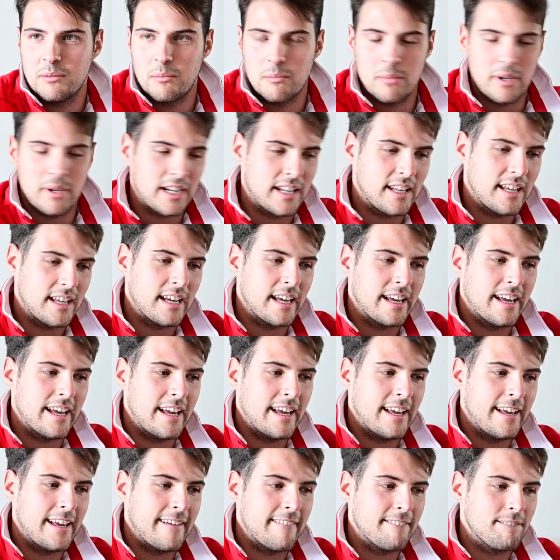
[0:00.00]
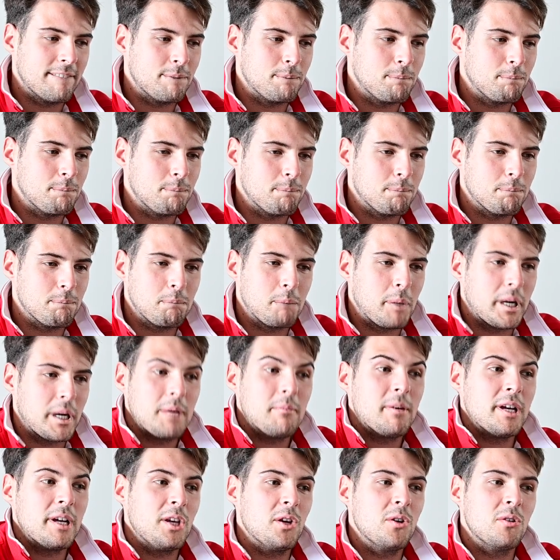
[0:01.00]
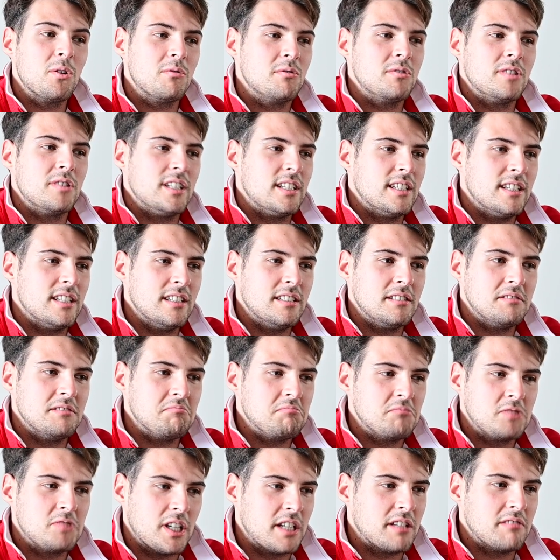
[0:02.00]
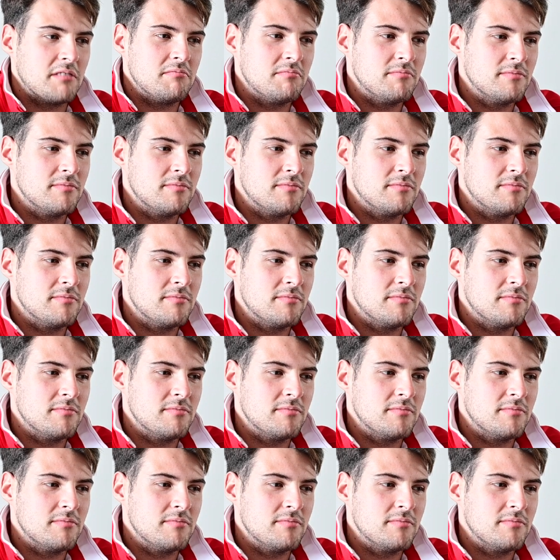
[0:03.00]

perché mm, prima io non, eh, cioè,